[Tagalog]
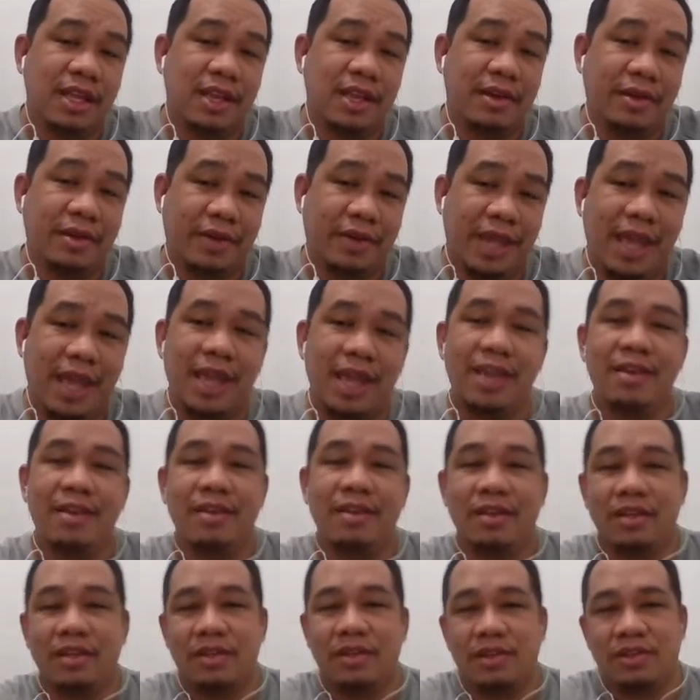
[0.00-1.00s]
Okay?
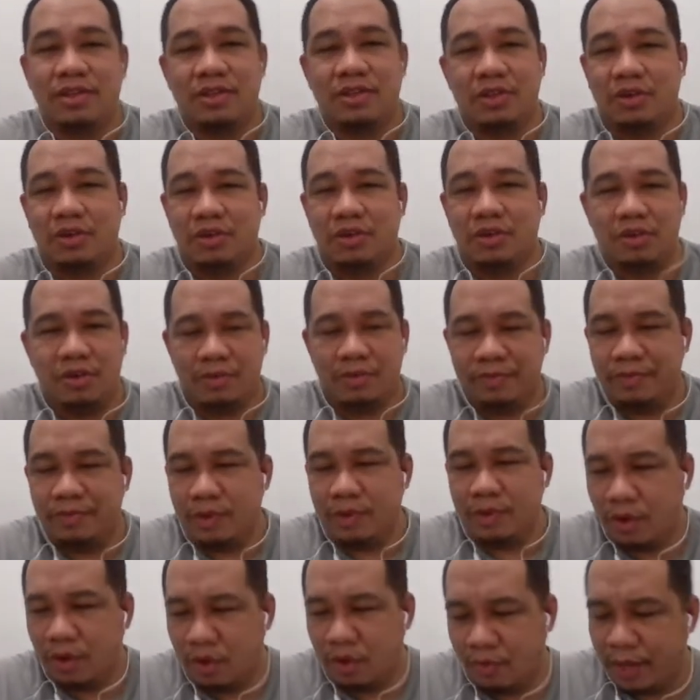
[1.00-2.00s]
So,
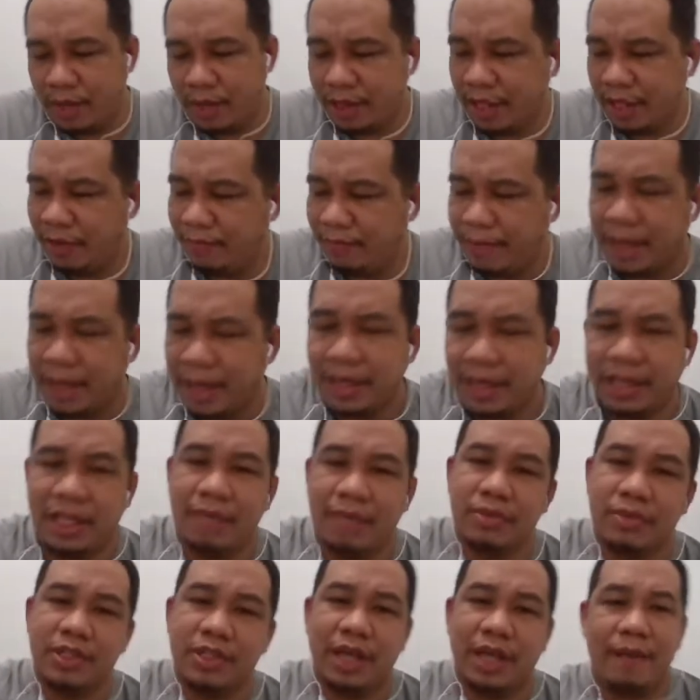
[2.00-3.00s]
oh, what if
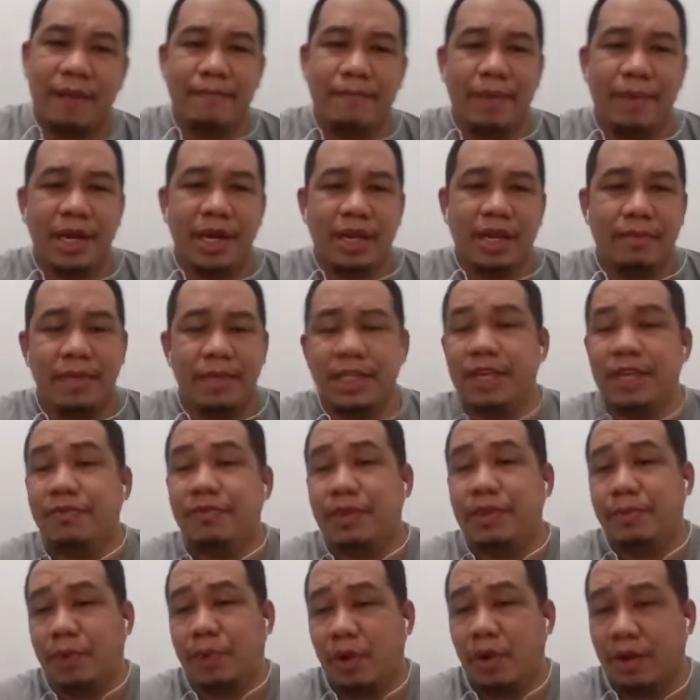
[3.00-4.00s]
pagdating mo sa company, may
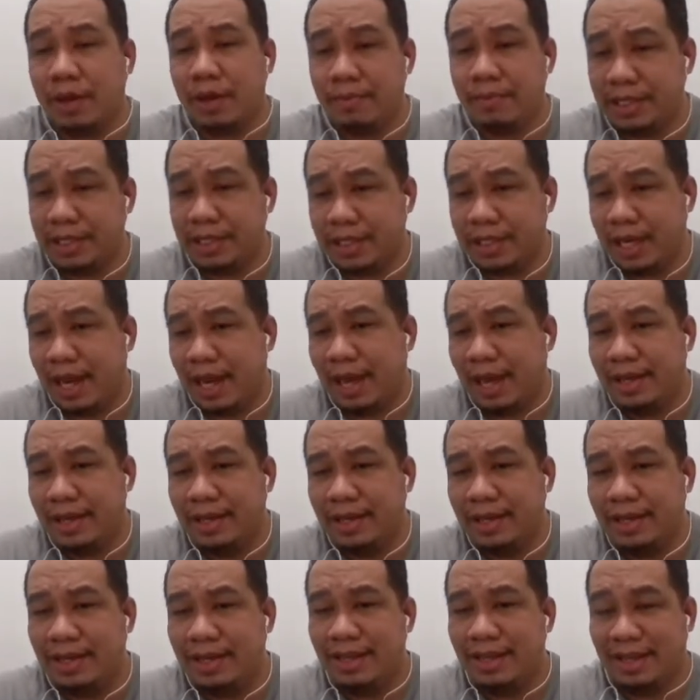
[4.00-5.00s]
safety program na sila?
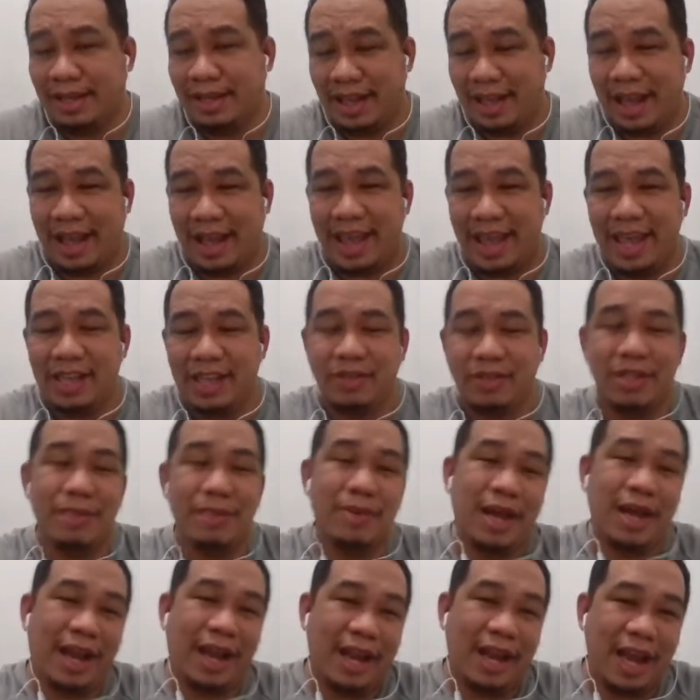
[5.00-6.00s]
Okay? So, hindi
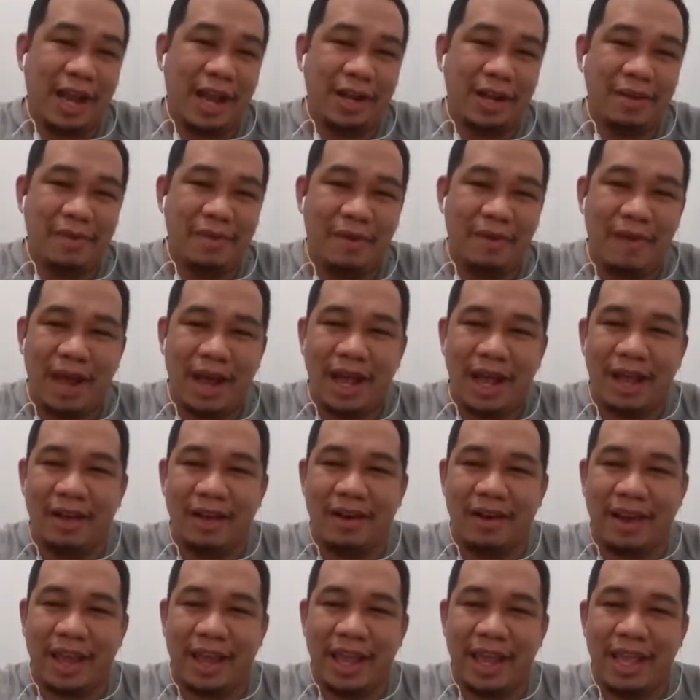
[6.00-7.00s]
mo na kailangan gumawa.
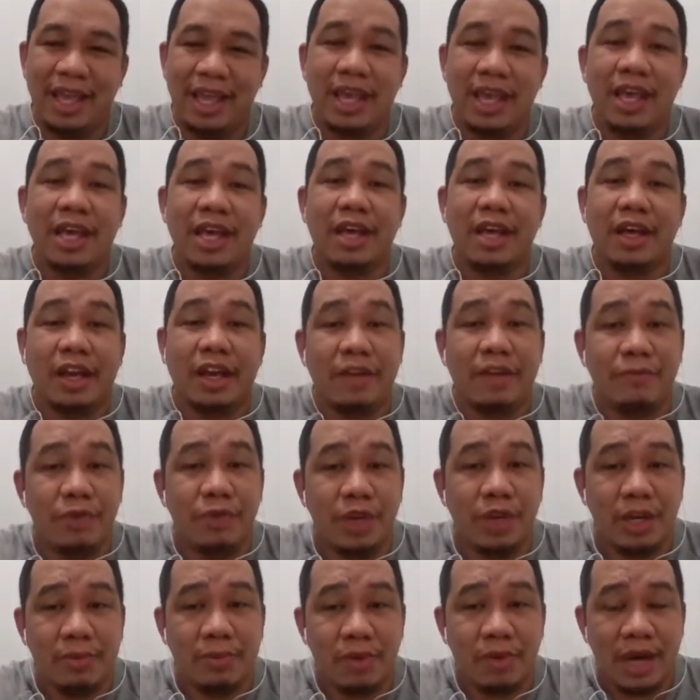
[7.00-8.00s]
Okay?
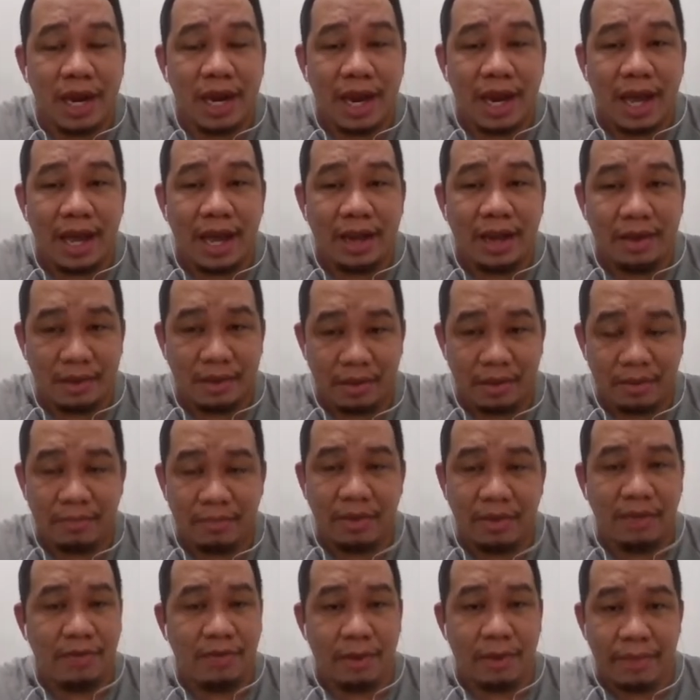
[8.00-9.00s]
Reviewin mo na lang.
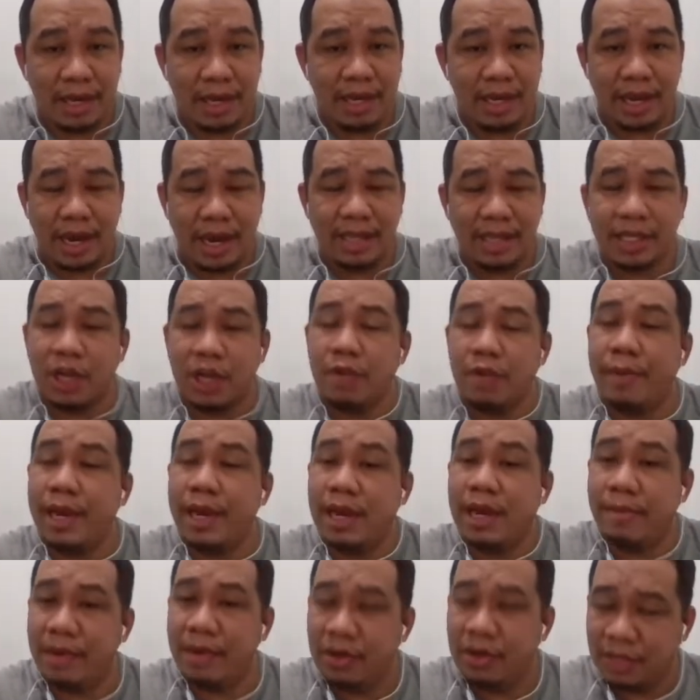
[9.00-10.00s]
Be familiarize. Ano ba
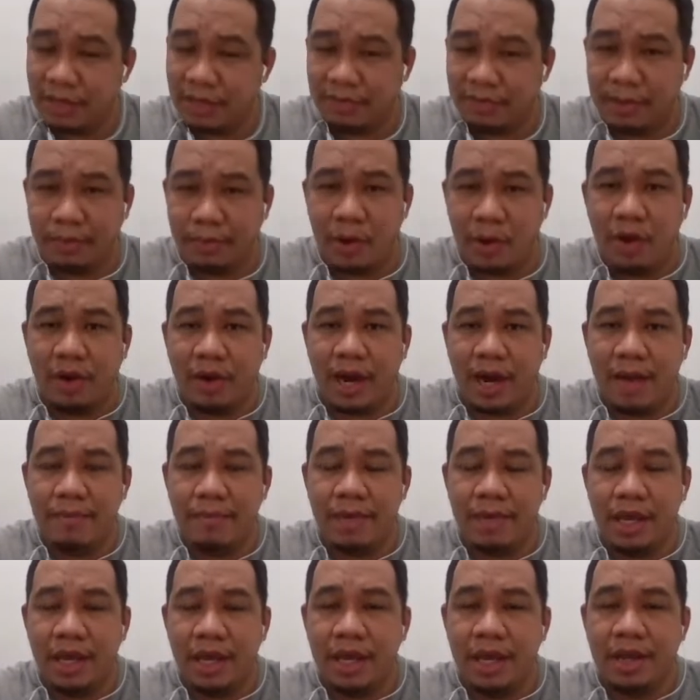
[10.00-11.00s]
yung laman ng safety program?
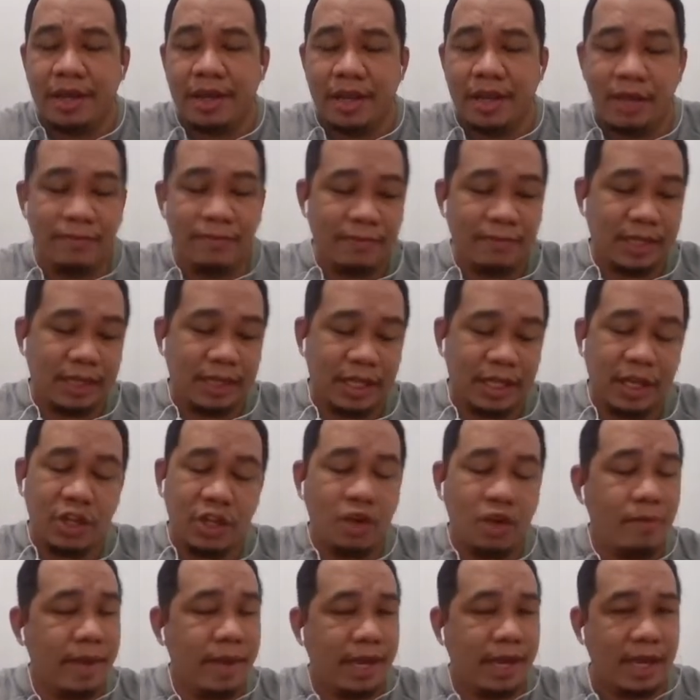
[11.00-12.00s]
If sa tingin
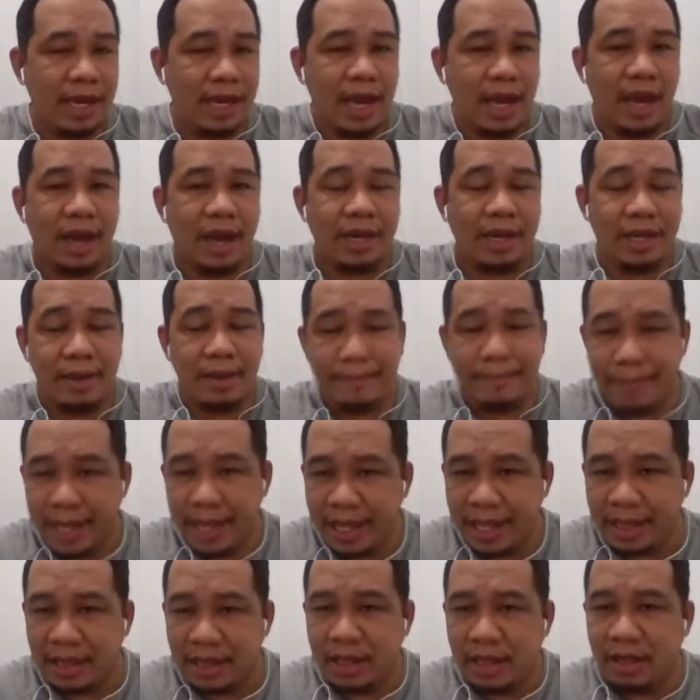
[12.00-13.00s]
nyo may kailangan
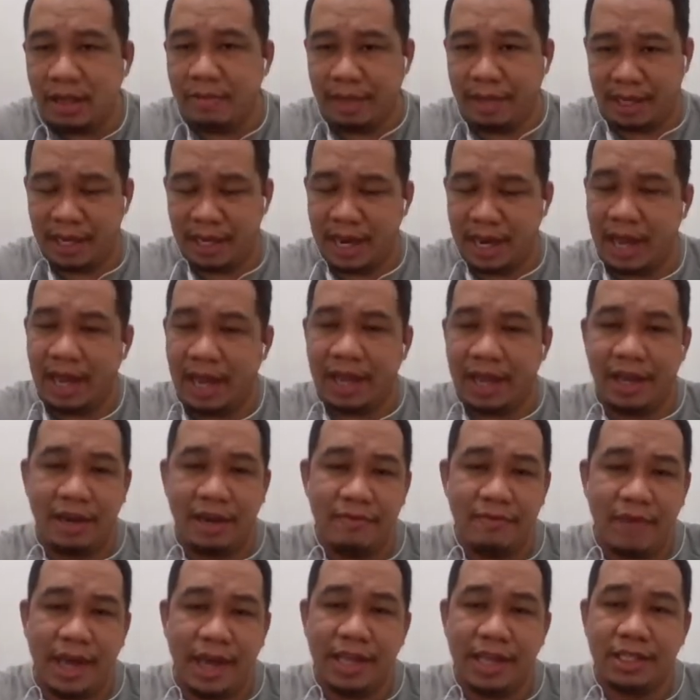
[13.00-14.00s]
i-update, may kailangan
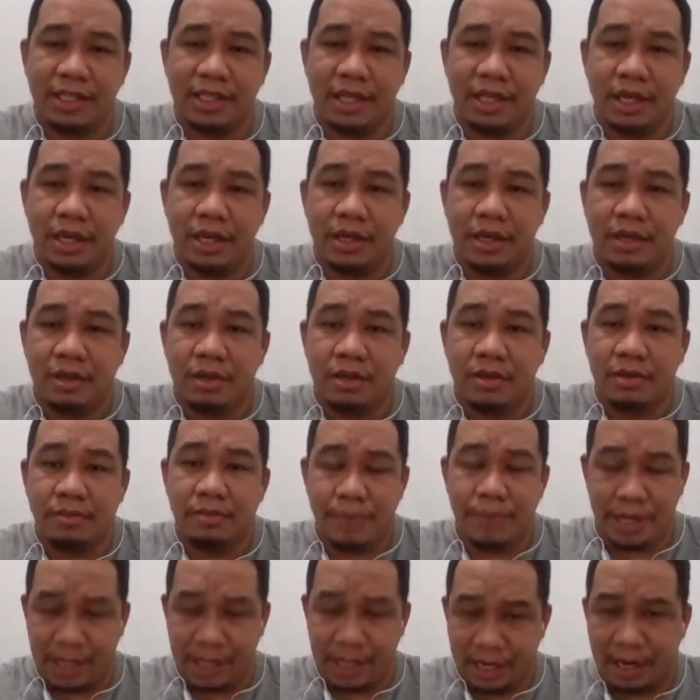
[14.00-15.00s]
i-revise,
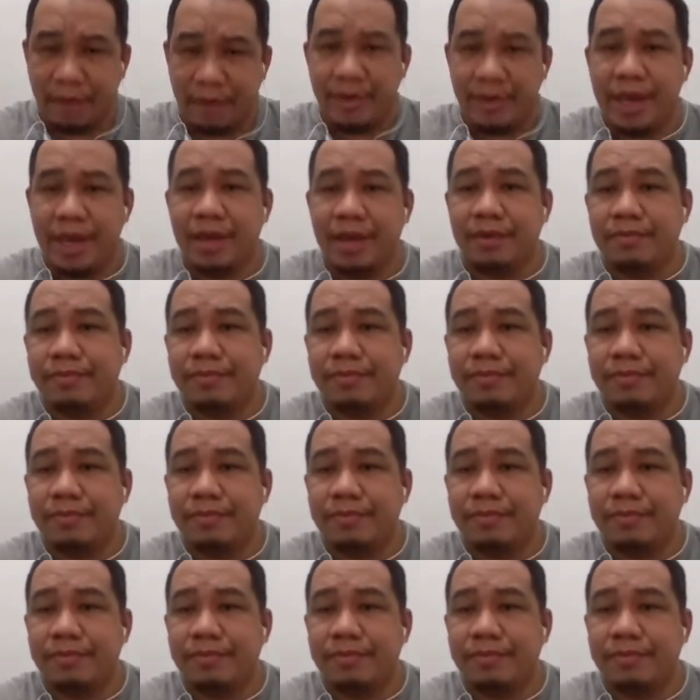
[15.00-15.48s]
pwedeng gawin.